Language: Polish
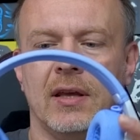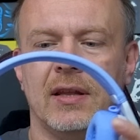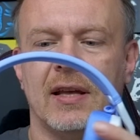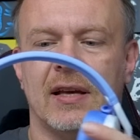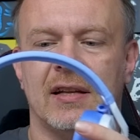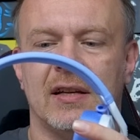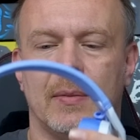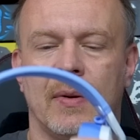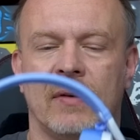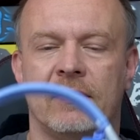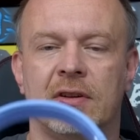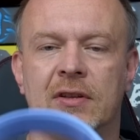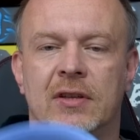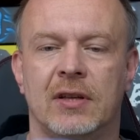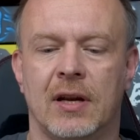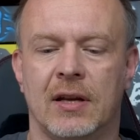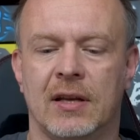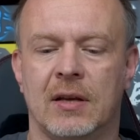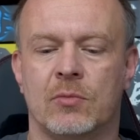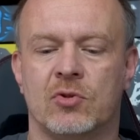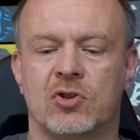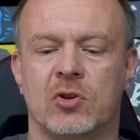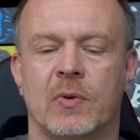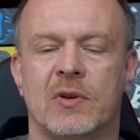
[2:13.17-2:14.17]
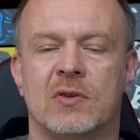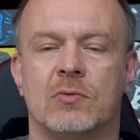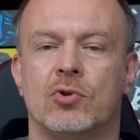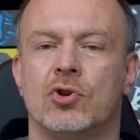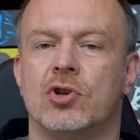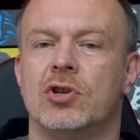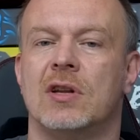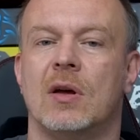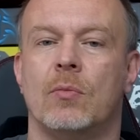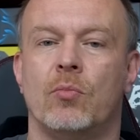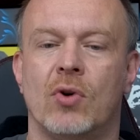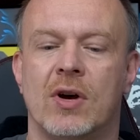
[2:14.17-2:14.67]
I tak naprawdę tyle. Nie możemy ich
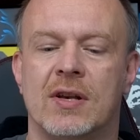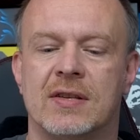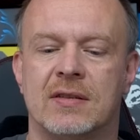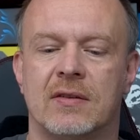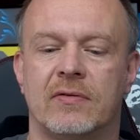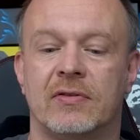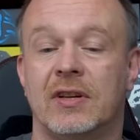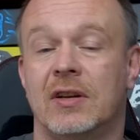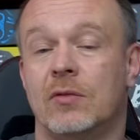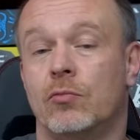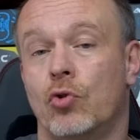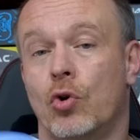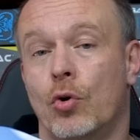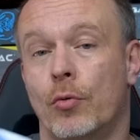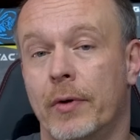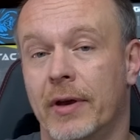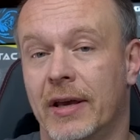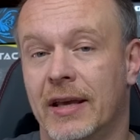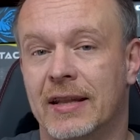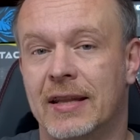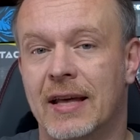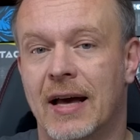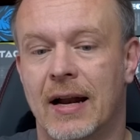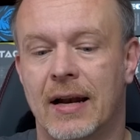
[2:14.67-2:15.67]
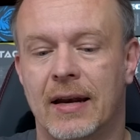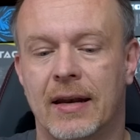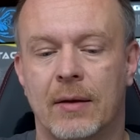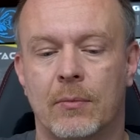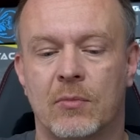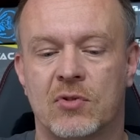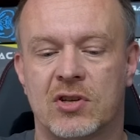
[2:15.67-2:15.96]
złożyć na płask, wtedy byłoby idealne.